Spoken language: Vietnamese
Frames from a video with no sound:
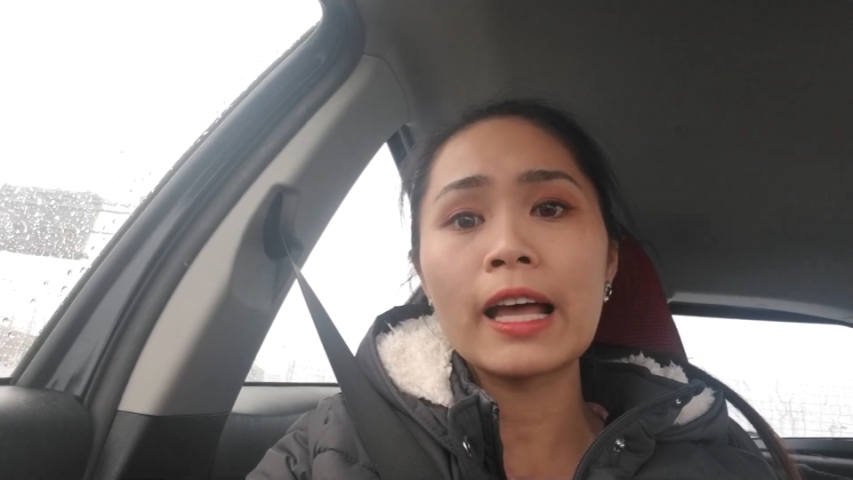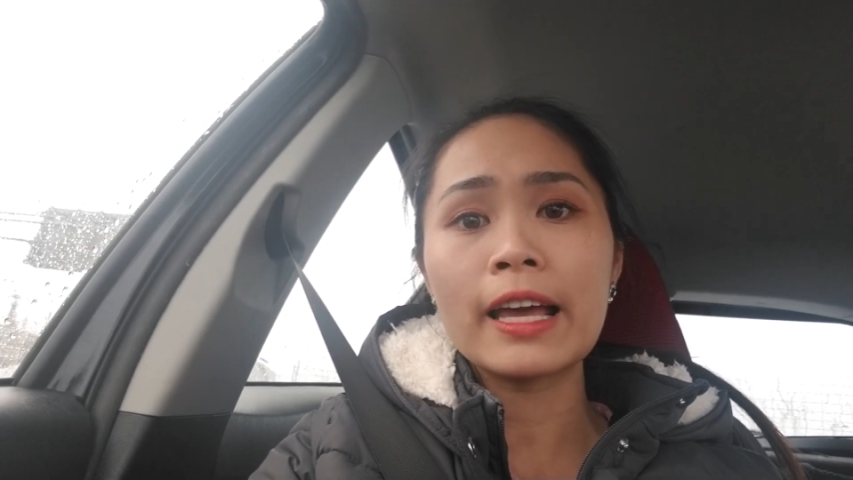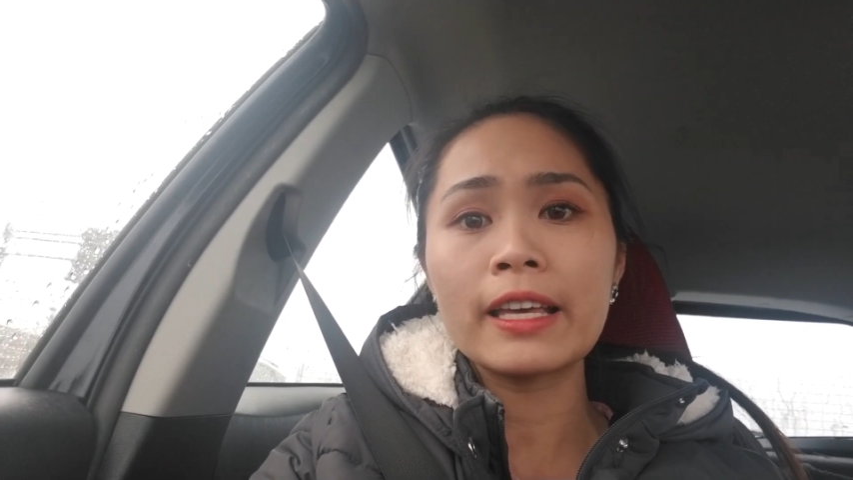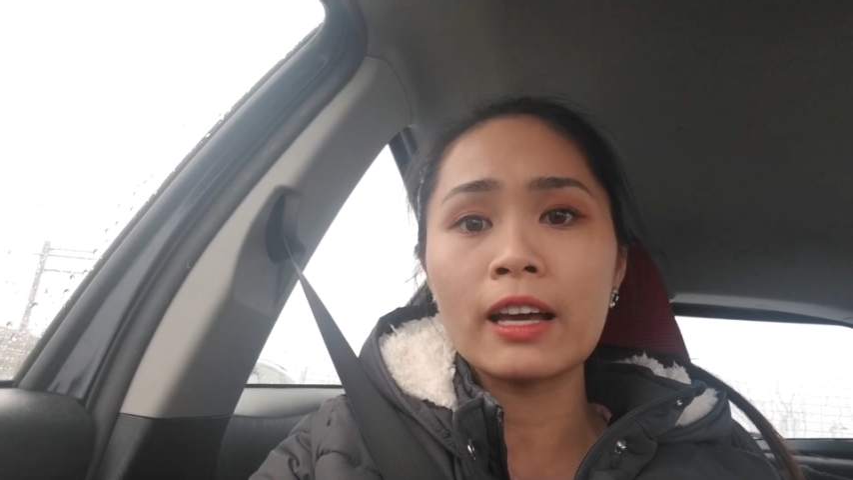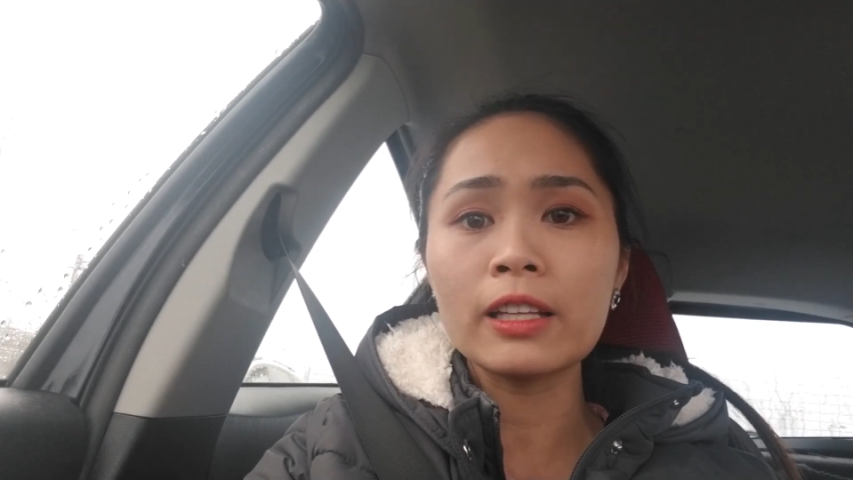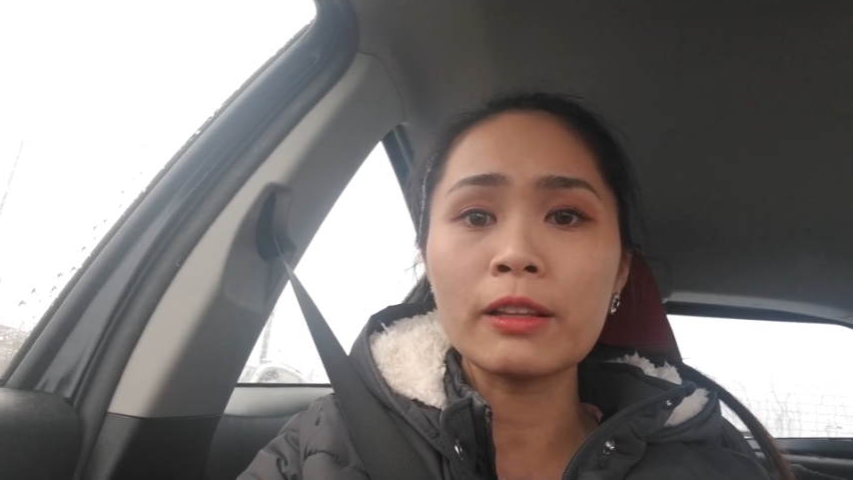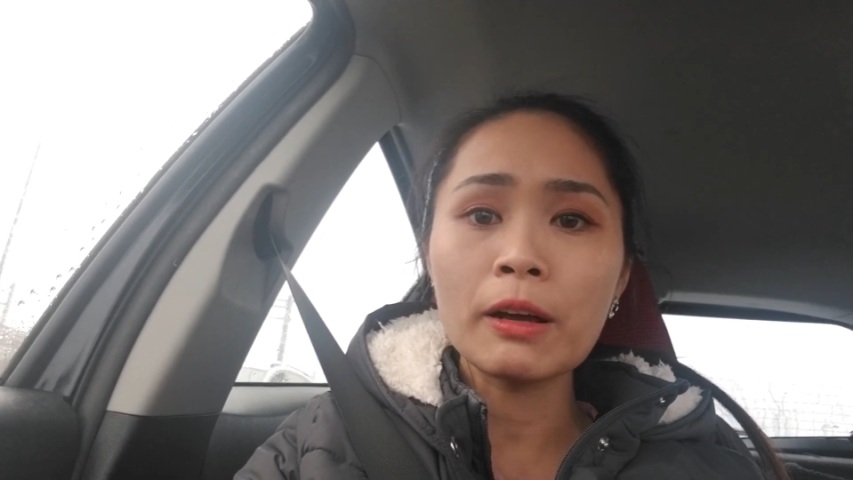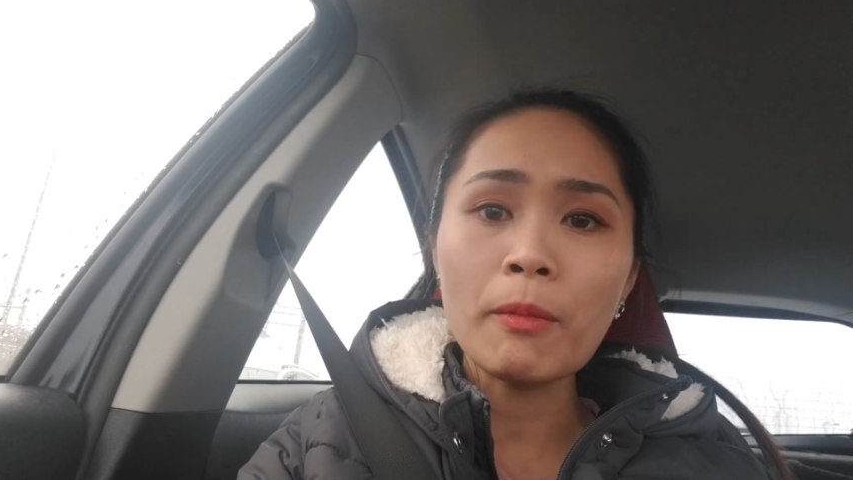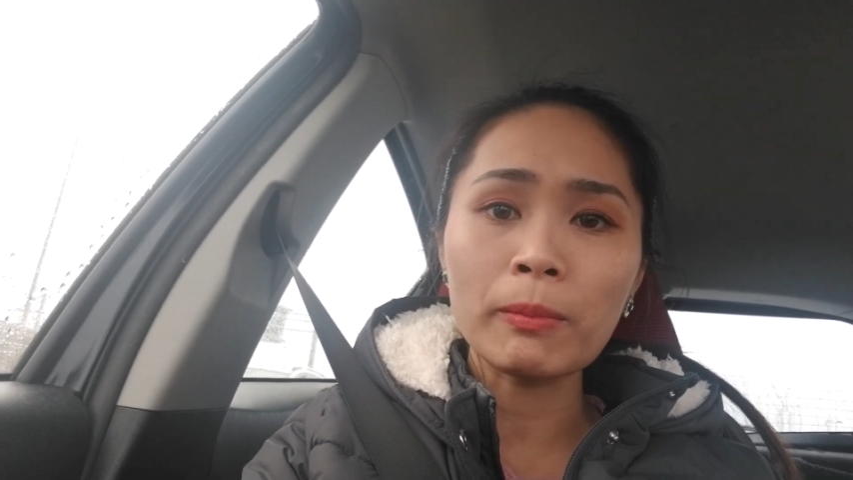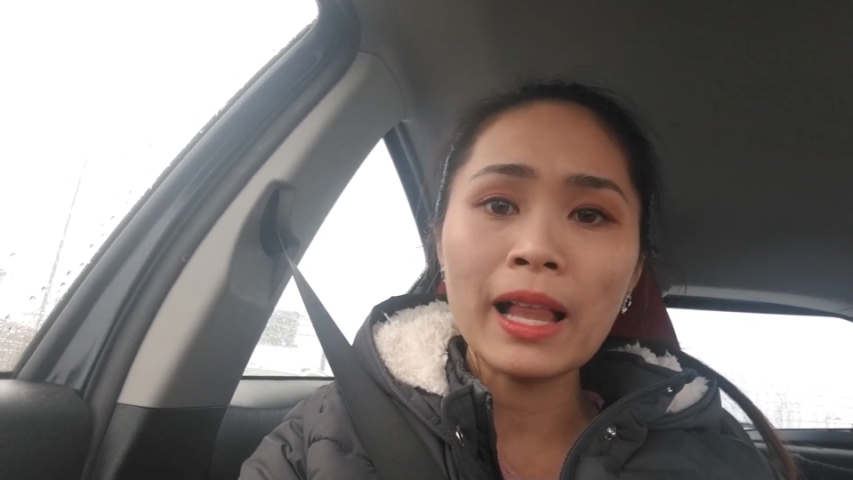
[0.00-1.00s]
thầy ở tỉnh
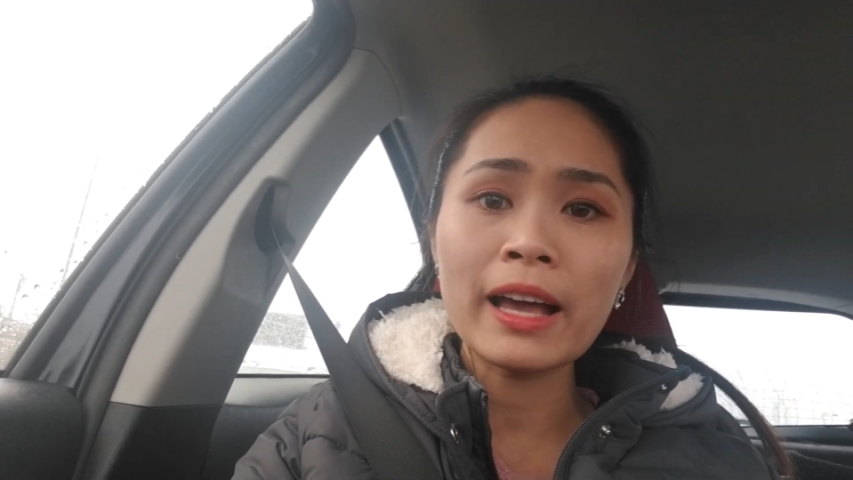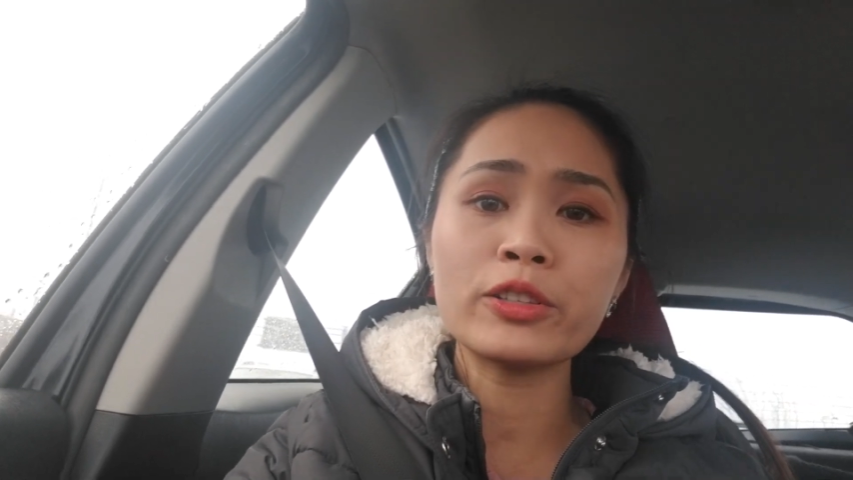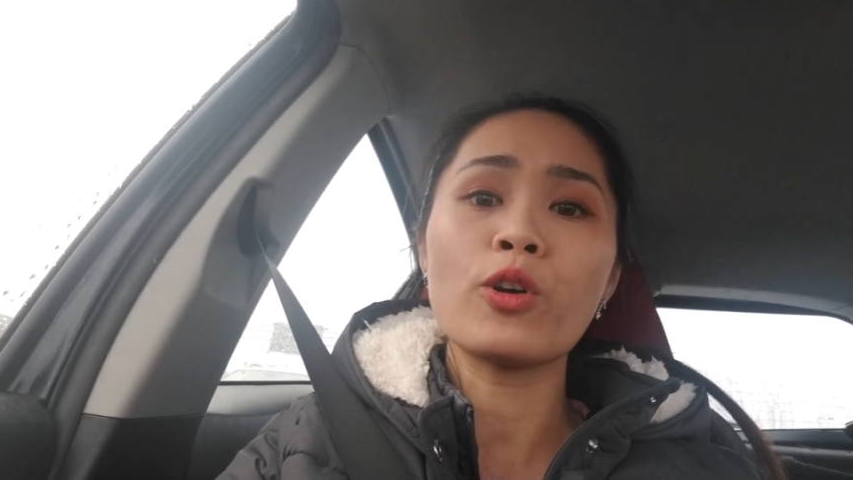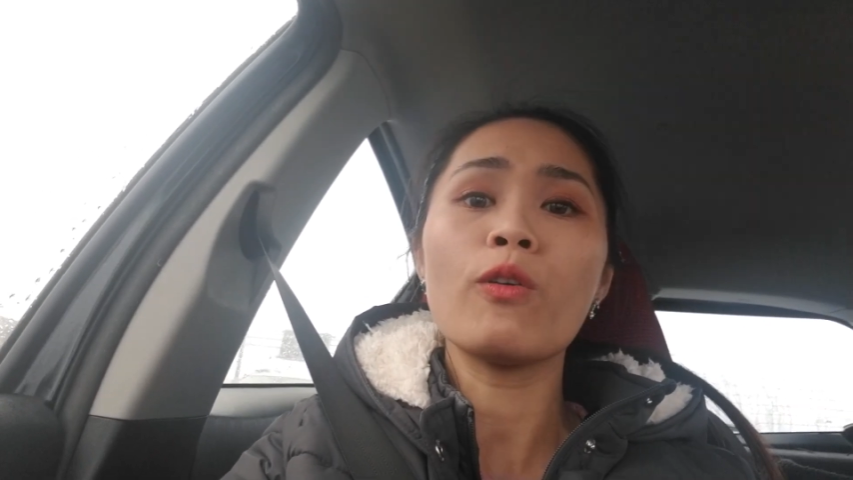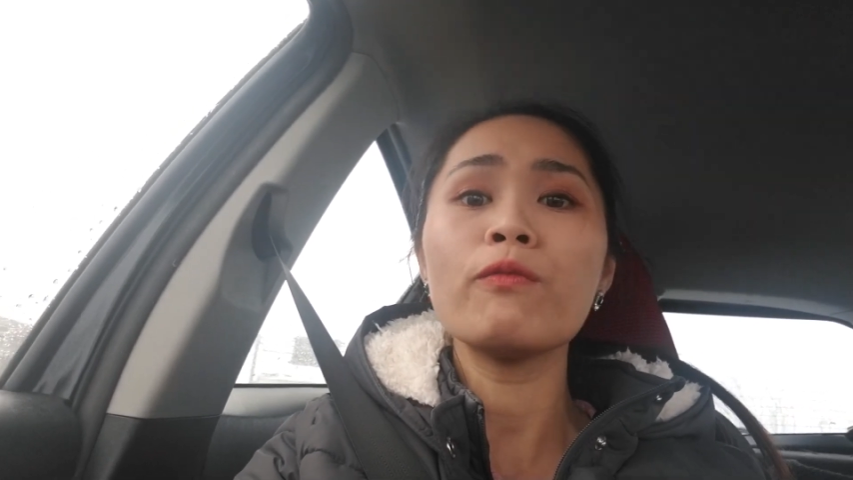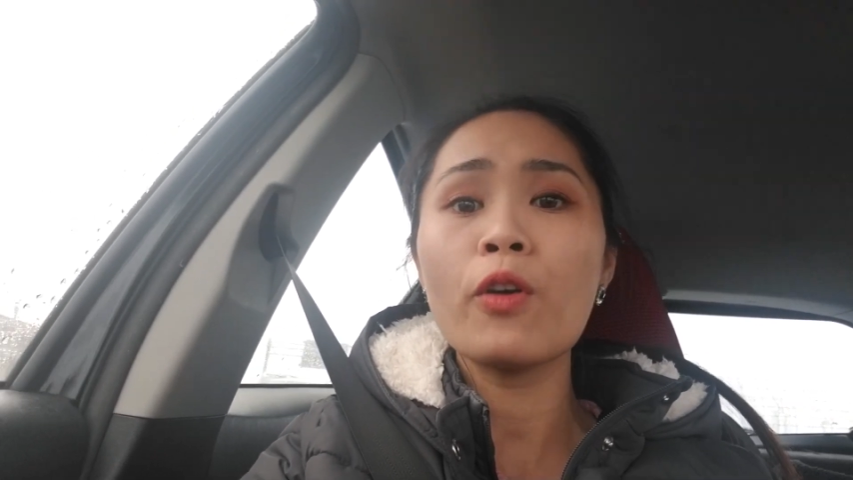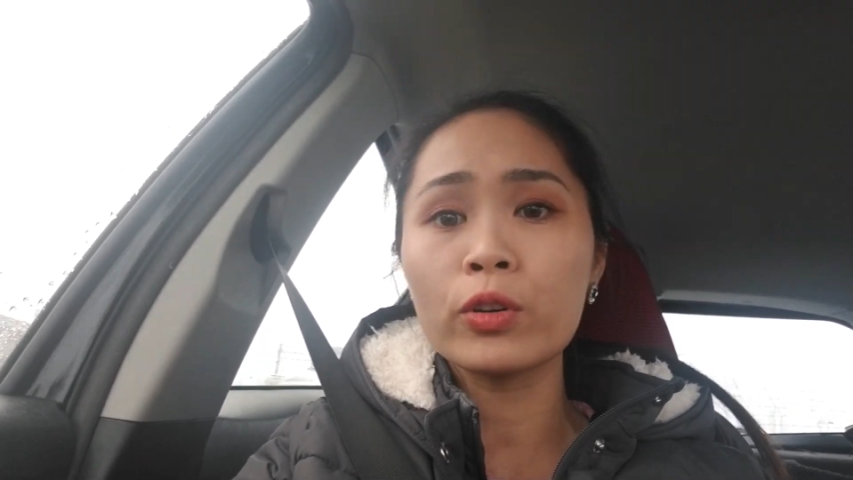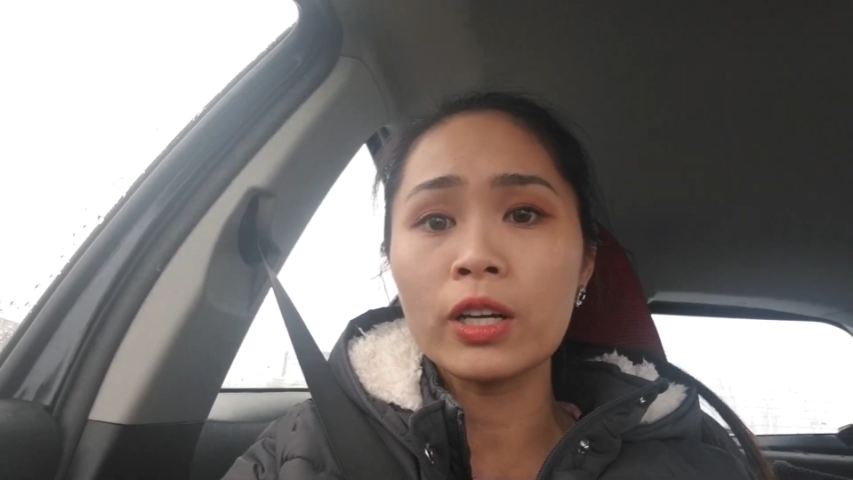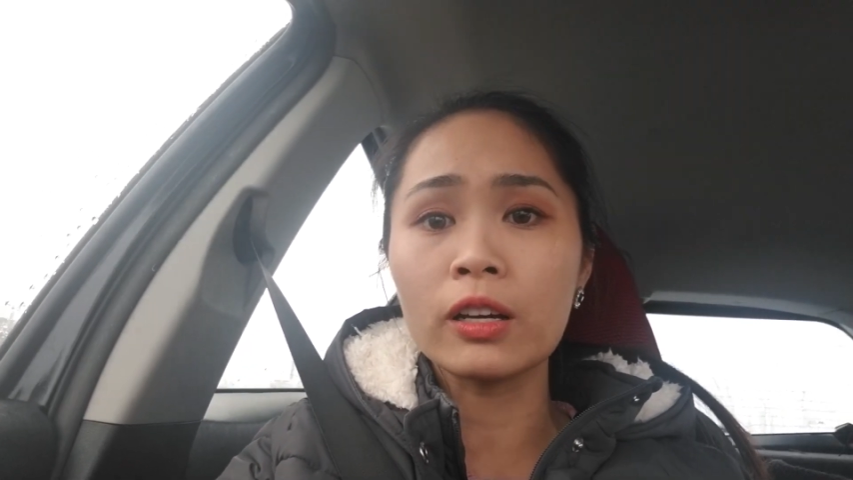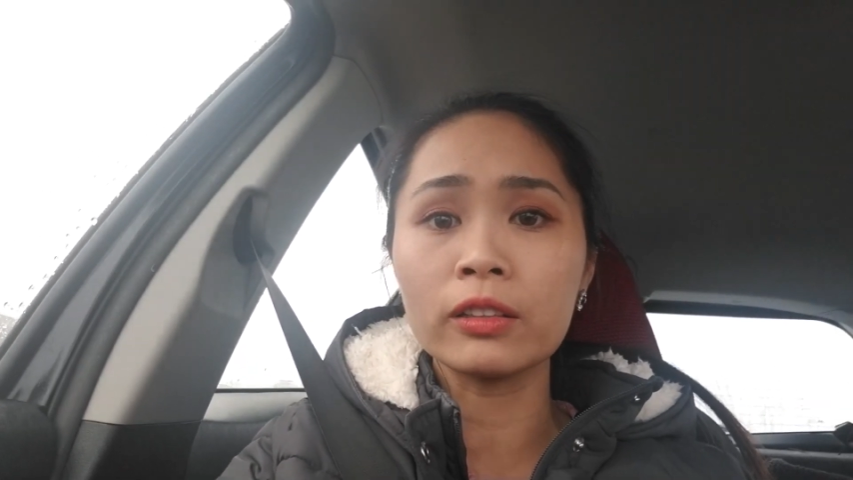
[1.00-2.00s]
thất bồng lai trốn
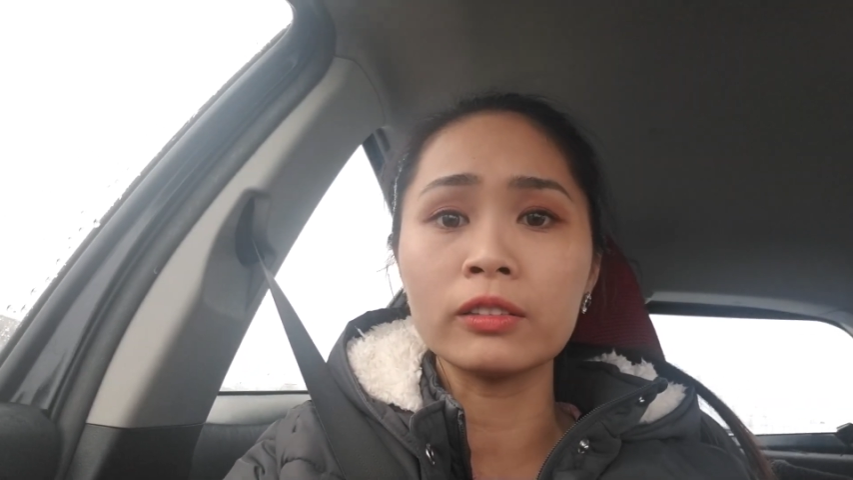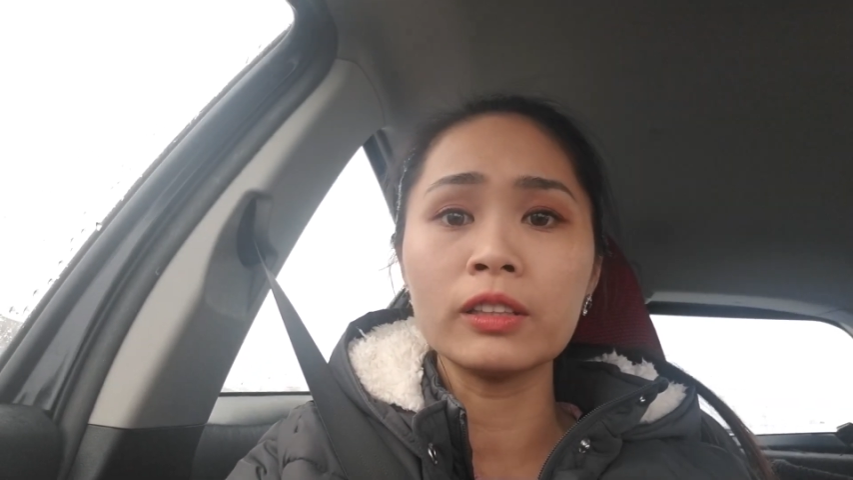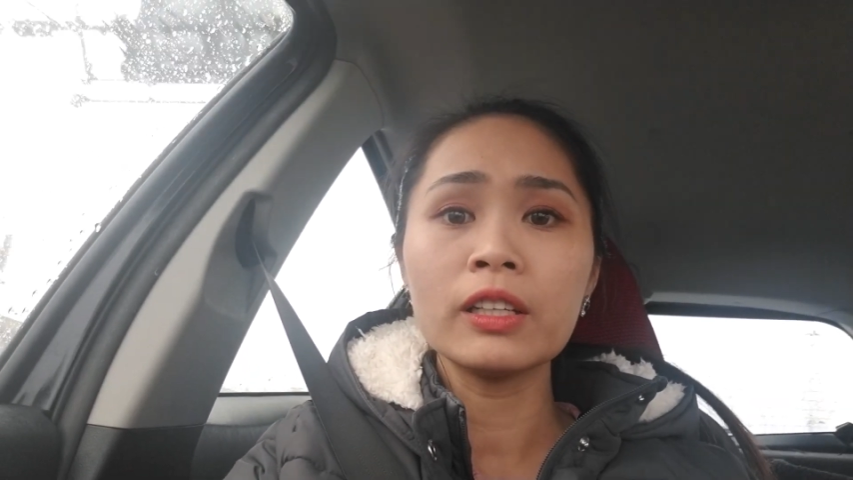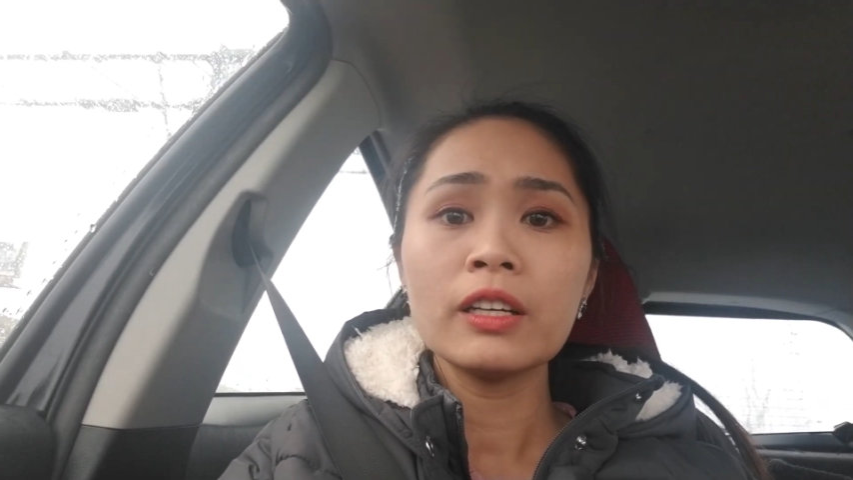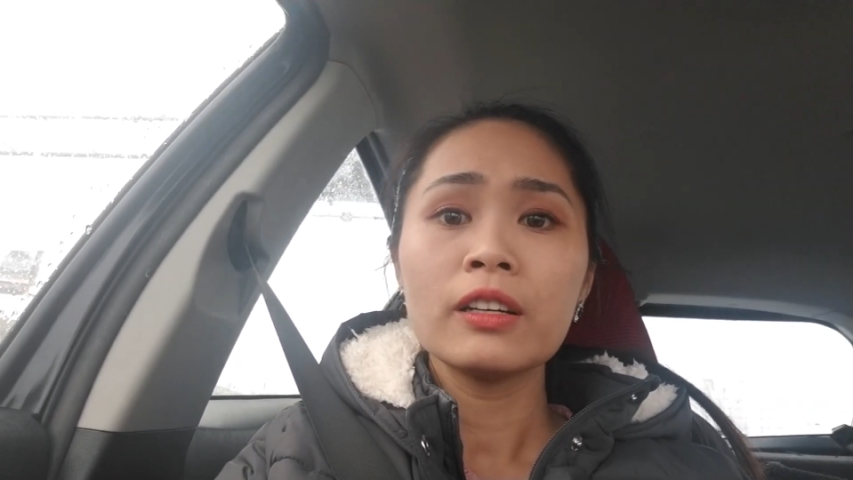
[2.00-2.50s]
vô rừng